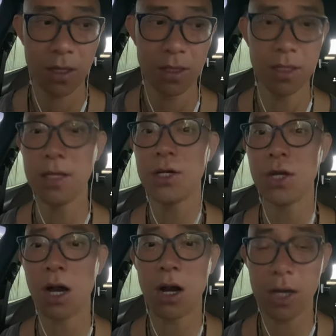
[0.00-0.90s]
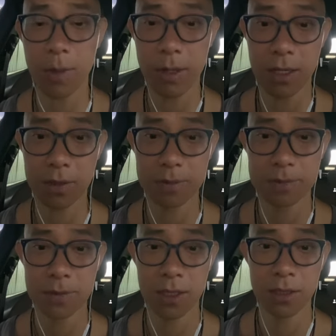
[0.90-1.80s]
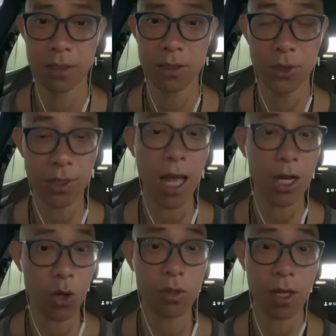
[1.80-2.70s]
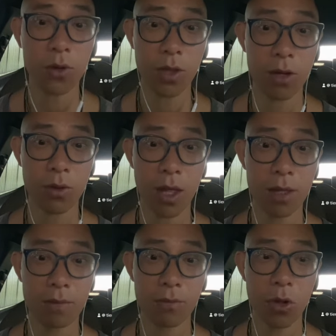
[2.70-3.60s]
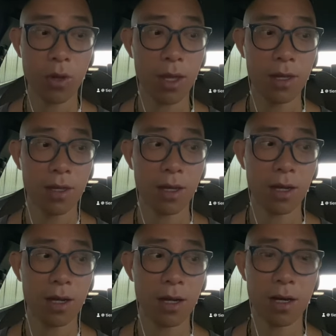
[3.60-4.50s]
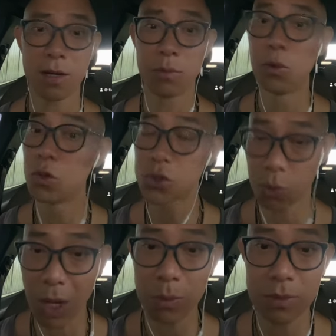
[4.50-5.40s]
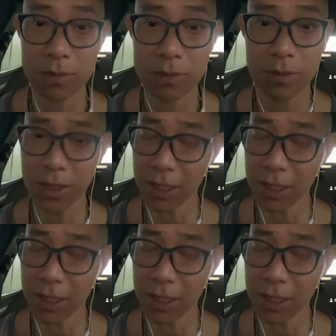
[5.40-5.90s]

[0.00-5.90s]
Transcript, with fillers: những người đó ngay bây giờ người ta có thể có thể có thể ok uh, mua súng ống người